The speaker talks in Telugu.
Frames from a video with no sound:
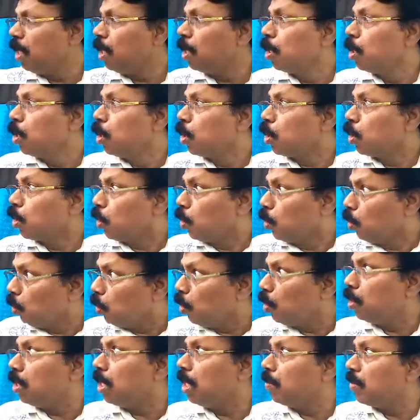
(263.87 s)
ఏంటి
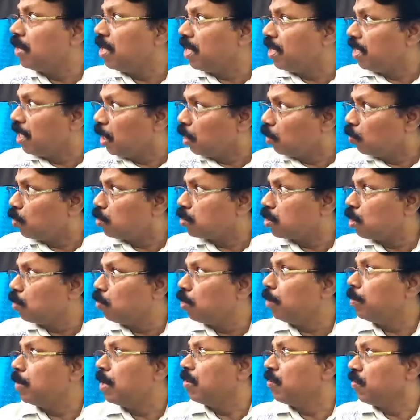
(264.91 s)
క్యూలో నిలబడే డేట్ కోసం
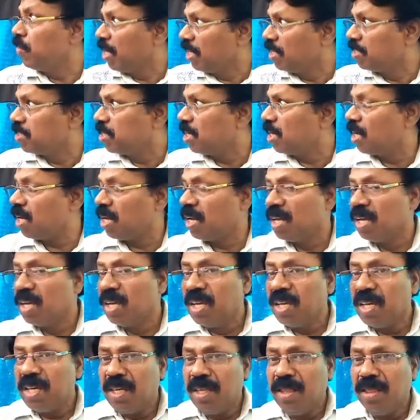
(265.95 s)
కూడా మేము వెయిట్ చేయాలా
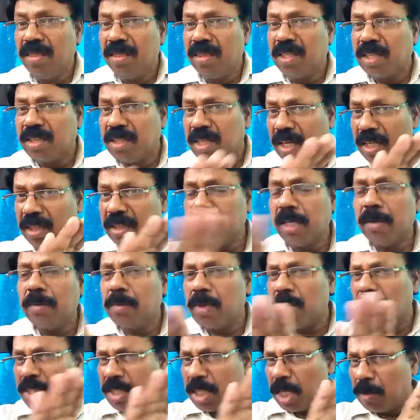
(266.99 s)
ఇంత
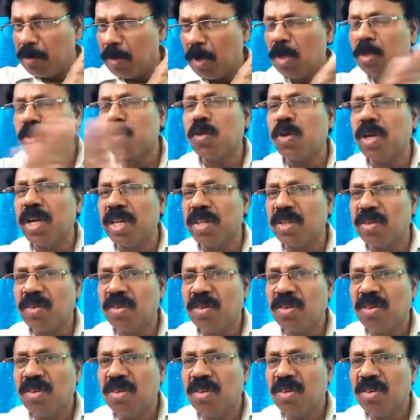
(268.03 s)
దరిద్రం నా జన్మలో చూడలేదు